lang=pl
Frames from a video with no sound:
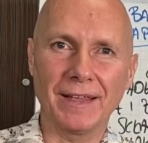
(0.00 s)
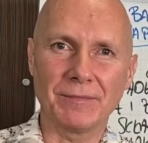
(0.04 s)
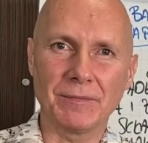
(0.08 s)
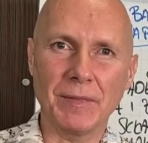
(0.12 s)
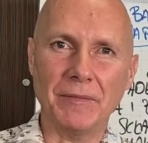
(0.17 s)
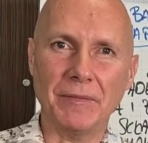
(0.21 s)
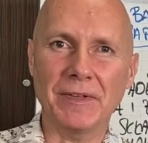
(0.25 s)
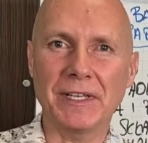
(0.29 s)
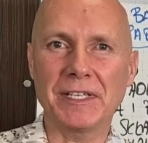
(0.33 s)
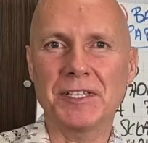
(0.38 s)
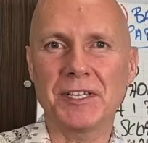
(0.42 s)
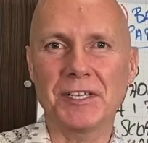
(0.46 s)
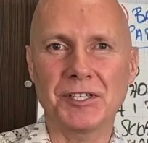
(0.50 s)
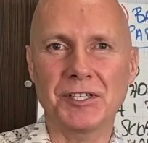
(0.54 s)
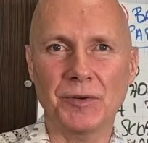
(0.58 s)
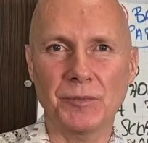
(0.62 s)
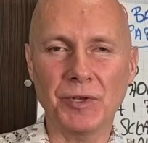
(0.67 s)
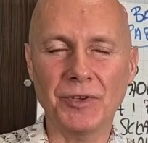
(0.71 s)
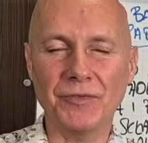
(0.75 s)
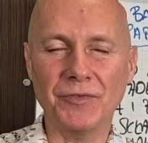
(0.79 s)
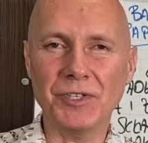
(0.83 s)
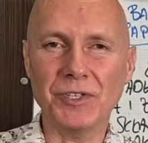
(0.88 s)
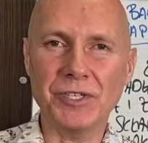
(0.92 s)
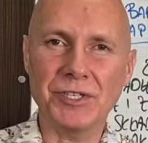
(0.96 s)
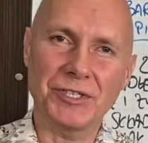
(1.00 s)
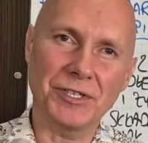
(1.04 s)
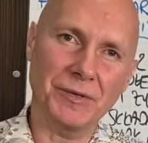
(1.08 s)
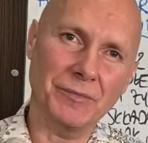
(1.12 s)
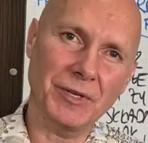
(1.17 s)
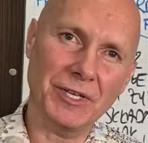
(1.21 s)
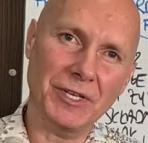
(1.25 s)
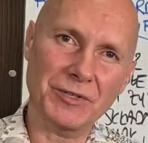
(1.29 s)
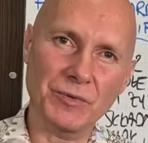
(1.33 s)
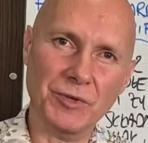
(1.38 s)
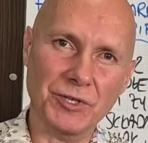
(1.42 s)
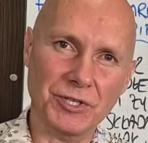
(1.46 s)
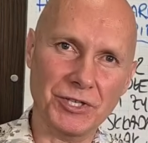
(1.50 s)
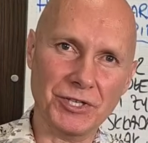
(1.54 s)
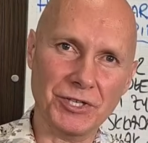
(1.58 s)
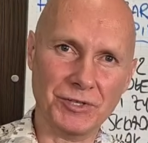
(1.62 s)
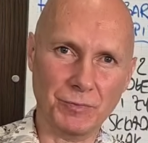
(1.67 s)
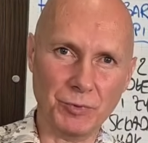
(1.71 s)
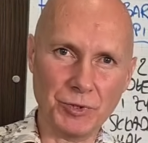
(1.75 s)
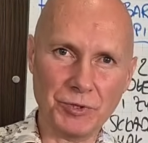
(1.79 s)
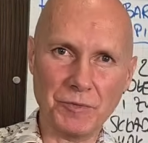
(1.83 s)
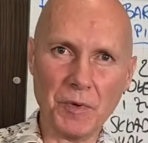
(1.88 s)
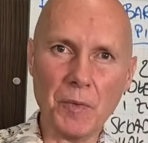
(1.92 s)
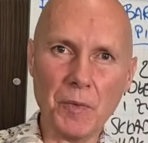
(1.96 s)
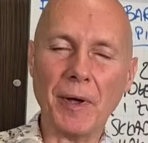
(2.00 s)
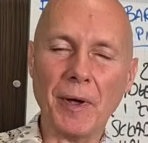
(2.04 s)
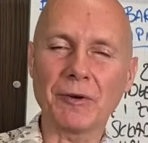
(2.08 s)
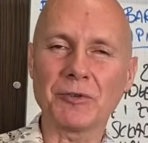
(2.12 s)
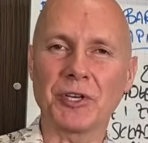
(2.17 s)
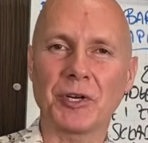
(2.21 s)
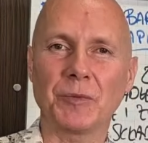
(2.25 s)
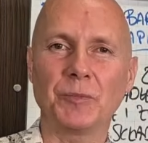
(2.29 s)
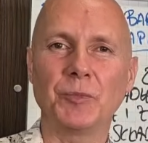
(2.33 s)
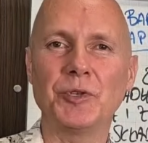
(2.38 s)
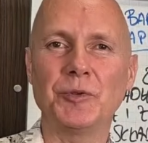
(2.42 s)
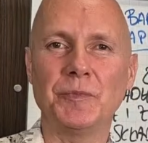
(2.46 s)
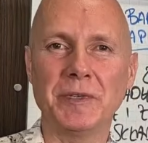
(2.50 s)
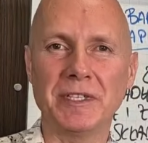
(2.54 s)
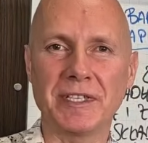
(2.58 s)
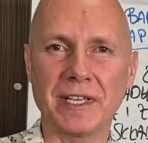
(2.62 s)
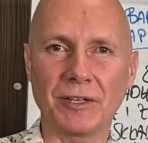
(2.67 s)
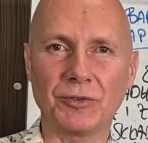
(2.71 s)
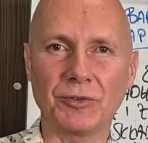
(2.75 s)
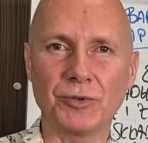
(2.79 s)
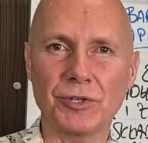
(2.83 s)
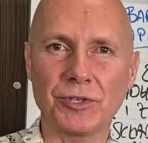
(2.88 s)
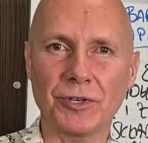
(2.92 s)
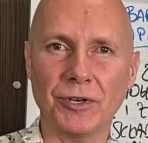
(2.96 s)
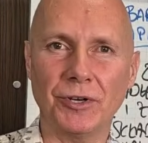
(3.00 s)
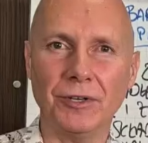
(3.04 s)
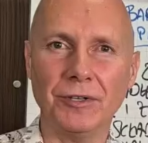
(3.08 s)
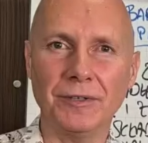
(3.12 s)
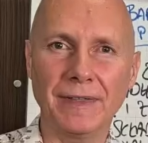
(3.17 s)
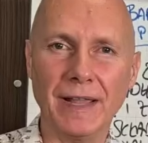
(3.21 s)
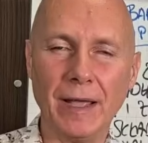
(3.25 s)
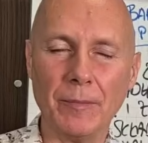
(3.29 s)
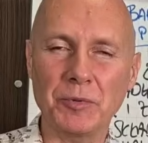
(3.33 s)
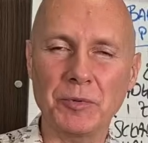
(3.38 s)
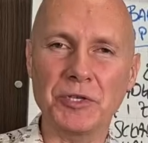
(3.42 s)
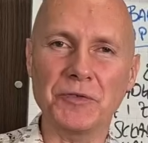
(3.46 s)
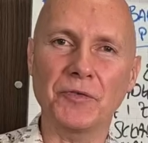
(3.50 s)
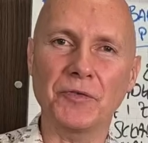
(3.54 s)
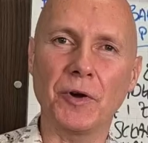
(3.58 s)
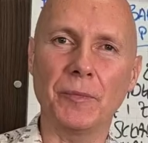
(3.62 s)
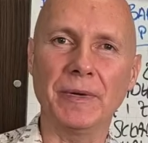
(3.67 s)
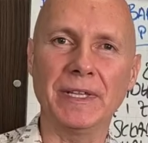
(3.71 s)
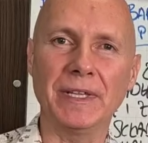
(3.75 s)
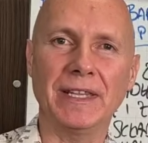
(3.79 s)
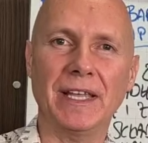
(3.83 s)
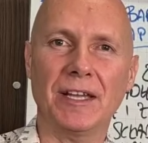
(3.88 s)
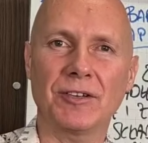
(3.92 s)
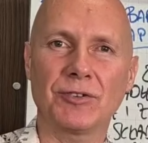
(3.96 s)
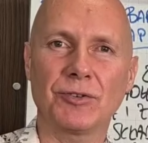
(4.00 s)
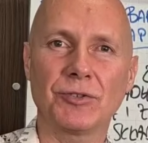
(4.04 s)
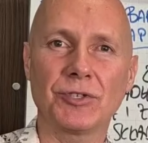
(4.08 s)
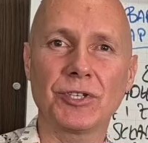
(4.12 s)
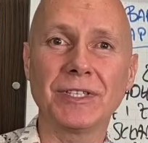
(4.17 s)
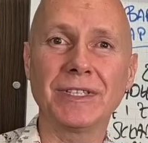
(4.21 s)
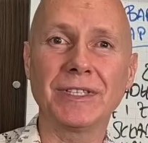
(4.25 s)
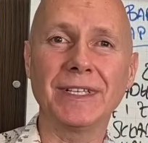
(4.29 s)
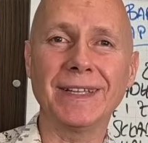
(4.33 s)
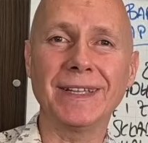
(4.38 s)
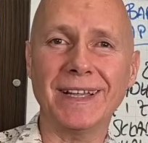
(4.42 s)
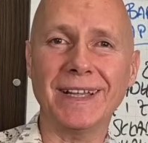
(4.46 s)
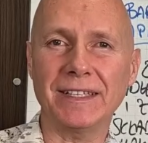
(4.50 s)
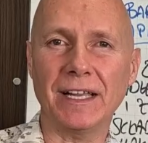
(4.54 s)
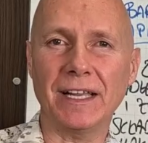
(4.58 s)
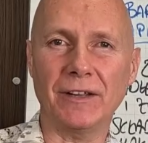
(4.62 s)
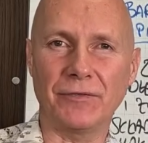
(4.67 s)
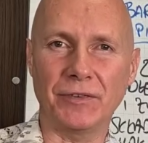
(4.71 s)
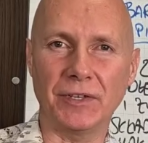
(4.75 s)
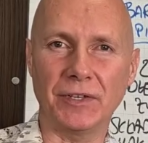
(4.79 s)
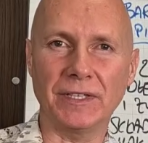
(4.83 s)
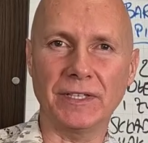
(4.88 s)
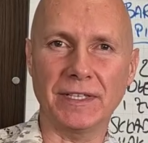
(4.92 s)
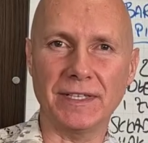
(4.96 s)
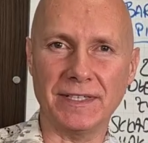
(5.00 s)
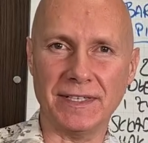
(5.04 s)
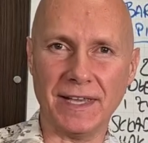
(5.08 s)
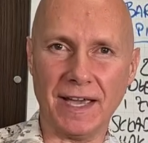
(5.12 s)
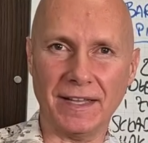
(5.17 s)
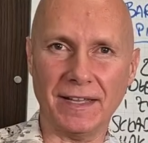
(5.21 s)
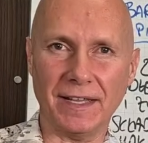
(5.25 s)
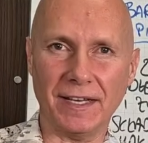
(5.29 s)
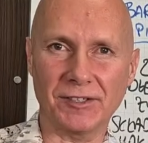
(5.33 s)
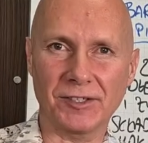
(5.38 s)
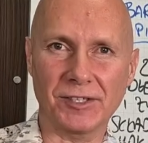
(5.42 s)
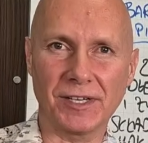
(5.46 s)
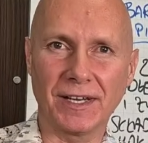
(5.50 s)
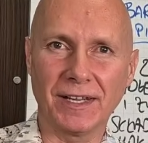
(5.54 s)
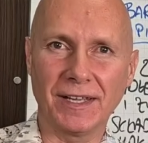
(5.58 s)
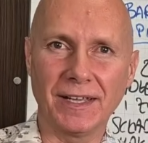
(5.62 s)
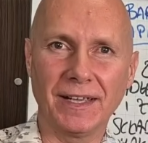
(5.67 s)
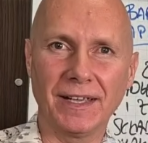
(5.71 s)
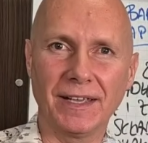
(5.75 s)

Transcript: Mam nadzieję, że mnie widzisz, że mnie słyszysz. Puść mi paluszek, puść mi serduszko. Napisz w komentarzu, czy ty nadal frytki zjadasz.